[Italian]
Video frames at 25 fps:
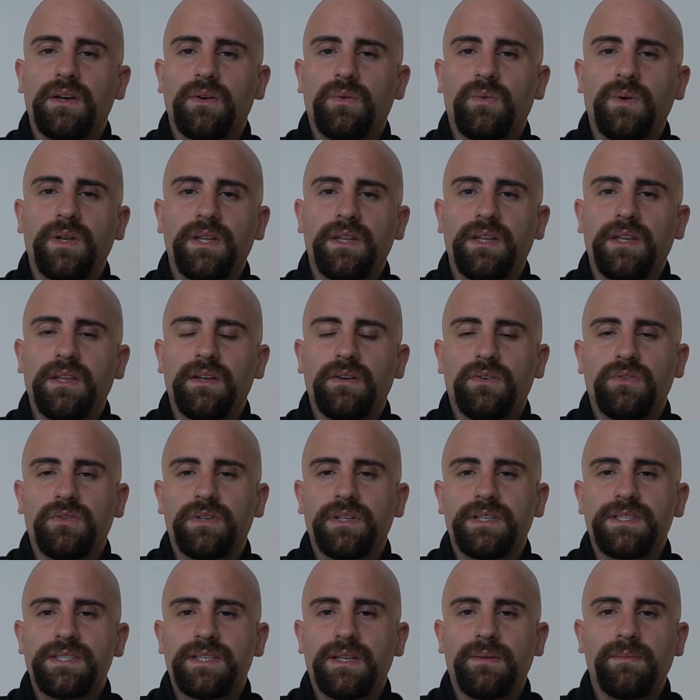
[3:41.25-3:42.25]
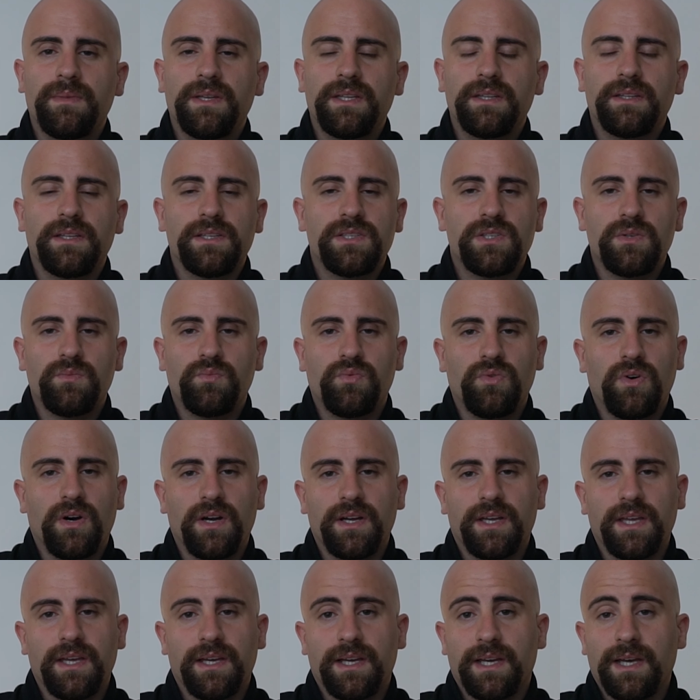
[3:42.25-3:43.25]
quindi onestamente si può
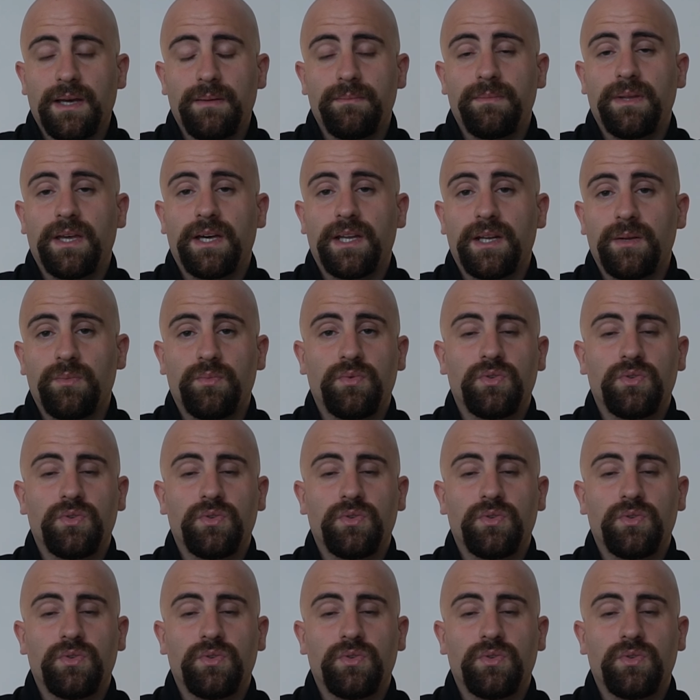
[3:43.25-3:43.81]
anche cambiare